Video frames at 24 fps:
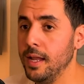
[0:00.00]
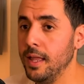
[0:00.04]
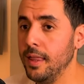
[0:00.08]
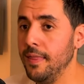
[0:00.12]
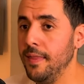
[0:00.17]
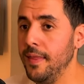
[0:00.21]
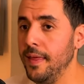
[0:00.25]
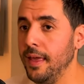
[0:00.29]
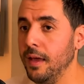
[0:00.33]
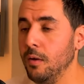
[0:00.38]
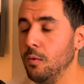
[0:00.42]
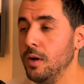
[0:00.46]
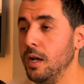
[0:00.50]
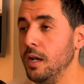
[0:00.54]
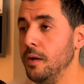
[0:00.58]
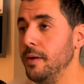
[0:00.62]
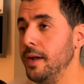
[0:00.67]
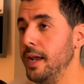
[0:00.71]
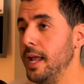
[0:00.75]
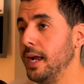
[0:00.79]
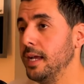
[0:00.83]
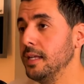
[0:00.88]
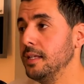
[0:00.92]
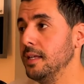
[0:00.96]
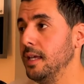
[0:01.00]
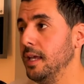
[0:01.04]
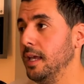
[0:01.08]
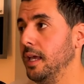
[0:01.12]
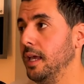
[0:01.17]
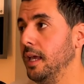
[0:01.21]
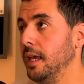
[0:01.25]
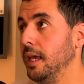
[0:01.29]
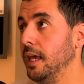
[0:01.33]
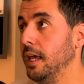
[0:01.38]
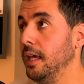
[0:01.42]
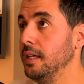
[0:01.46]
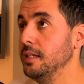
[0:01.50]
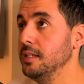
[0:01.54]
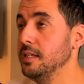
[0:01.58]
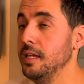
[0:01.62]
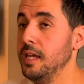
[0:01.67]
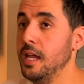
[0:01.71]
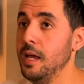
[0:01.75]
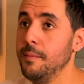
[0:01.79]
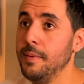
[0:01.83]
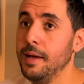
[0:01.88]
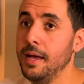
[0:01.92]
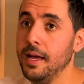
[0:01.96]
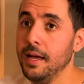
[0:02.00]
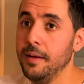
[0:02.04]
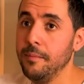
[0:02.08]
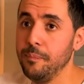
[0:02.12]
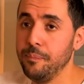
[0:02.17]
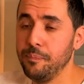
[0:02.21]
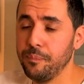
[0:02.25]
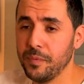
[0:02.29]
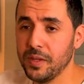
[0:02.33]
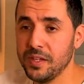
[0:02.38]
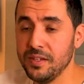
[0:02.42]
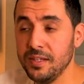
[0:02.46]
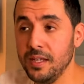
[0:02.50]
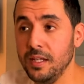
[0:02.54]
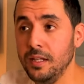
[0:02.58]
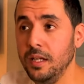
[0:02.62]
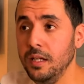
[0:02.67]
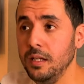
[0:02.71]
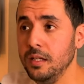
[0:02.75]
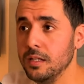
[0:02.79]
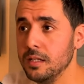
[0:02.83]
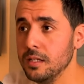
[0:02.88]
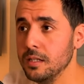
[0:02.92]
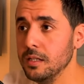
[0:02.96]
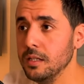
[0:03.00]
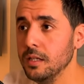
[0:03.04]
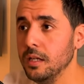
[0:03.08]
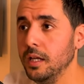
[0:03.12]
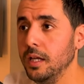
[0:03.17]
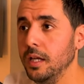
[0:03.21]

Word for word: de una librería que se, se llama Settings